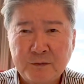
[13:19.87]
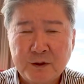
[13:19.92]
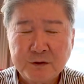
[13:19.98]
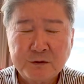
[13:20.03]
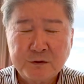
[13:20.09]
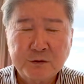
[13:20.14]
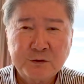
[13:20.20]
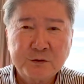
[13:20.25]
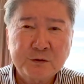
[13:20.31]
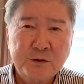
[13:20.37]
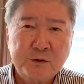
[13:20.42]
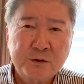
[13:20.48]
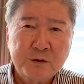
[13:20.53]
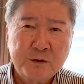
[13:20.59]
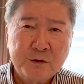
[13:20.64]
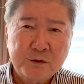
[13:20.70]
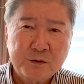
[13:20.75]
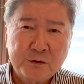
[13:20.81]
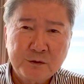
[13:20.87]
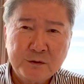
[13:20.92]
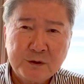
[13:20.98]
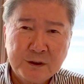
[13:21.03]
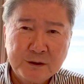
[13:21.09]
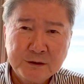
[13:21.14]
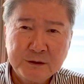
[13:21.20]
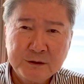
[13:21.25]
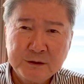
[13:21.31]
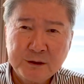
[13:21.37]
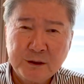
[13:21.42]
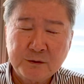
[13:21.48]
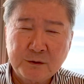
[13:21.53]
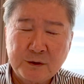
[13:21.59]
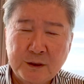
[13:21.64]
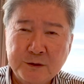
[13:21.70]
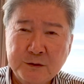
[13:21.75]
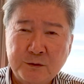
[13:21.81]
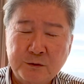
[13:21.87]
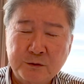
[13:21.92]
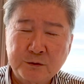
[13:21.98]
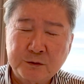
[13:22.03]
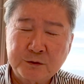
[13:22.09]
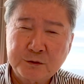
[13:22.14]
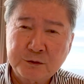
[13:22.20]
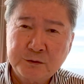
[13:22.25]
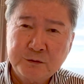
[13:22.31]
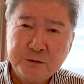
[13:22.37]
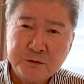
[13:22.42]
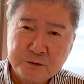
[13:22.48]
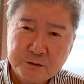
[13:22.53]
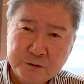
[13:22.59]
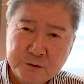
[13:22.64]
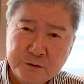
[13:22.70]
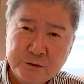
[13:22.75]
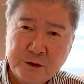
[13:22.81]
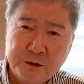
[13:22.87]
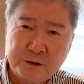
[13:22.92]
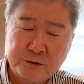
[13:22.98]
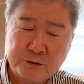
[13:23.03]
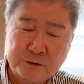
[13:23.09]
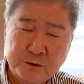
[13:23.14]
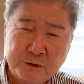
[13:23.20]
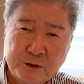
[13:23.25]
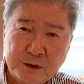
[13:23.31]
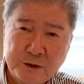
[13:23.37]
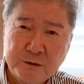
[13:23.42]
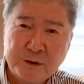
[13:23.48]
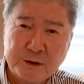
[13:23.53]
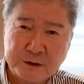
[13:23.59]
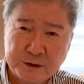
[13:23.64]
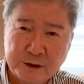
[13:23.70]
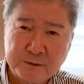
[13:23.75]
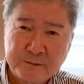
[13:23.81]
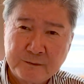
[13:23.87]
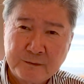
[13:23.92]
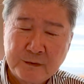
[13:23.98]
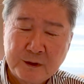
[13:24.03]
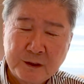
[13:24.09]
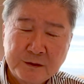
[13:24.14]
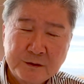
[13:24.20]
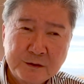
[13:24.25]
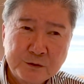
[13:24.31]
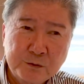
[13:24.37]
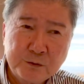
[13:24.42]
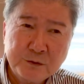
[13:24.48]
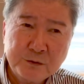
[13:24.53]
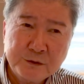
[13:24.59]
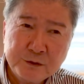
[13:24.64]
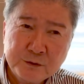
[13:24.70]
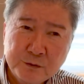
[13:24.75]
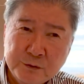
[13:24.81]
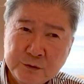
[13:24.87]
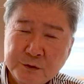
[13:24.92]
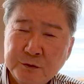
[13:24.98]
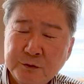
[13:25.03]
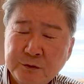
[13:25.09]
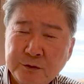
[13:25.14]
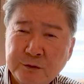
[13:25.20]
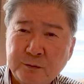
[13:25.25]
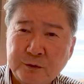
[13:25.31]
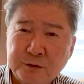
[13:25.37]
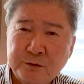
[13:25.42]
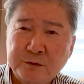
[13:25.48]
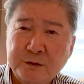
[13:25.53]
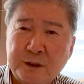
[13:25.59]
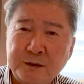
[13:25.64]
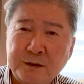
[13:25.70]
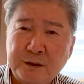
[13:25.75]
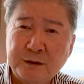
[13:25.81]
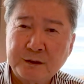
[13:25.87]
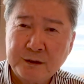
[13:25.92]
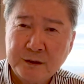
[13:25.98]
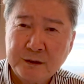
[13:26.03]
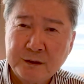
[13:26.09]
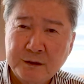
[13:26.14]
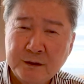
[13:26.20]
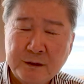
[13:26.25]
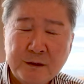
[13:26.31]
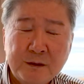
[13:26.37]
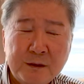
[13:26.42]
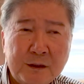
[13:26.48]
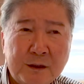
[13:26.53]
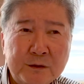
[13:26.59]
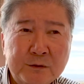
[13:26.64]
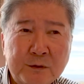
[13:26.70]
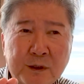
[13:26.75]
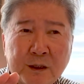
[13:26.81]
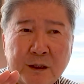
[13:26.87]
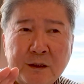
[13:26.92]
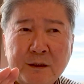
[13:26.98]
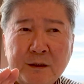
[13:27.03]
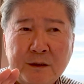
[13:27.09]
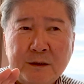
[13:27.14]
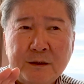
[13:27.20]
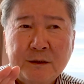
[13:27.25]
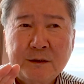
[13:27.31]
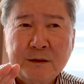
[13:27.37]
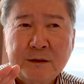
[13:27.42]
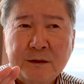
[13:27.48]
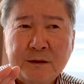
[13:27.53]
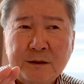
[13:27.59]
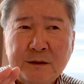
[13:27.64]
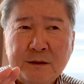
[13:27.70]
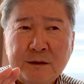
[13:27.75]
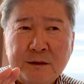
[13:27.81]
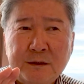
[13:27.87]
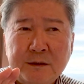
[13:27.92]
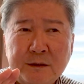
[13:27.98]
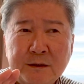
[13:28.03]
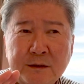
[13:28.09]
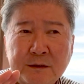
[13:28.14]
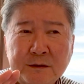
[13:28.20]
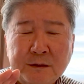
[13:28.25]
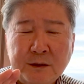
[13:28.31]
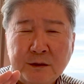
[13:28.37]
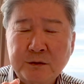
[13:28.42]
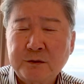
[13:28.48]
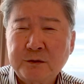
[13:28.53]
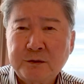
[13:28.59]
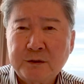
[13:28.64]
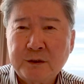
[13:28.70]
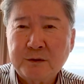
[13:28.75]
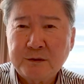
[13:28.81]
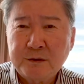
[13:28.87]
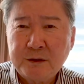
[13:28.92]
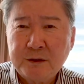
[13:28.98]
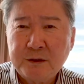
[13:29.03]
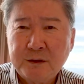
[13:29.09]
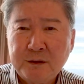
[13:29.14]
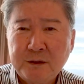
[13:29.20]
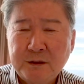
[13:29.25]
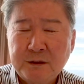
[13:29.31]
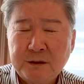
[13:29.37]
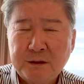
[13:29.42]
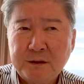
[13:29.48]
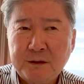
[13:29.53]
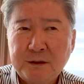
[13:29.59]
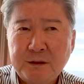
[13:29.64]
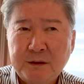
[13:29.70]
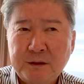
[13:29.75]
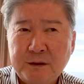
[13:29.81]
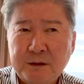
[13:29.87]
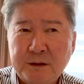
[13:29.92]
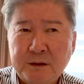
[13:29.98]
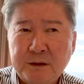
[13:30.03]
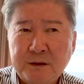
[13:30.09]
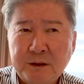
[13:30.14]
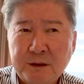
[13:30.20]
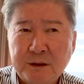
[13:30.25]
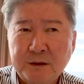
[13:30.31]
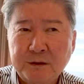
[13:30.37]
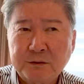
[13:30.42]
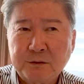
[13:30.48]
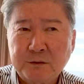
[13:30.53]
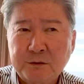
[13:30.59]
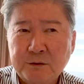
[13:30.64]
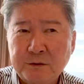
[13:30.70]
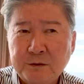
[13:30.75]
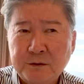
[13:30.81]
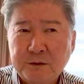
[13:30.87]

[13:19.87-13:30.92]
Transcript: そうすると、この会社自体の価値を今度作作っていくことできるわけじゃん。で、そこに投資するっても一つあれだよね。あとは、あ先ほど言ったように、えー、ね、その、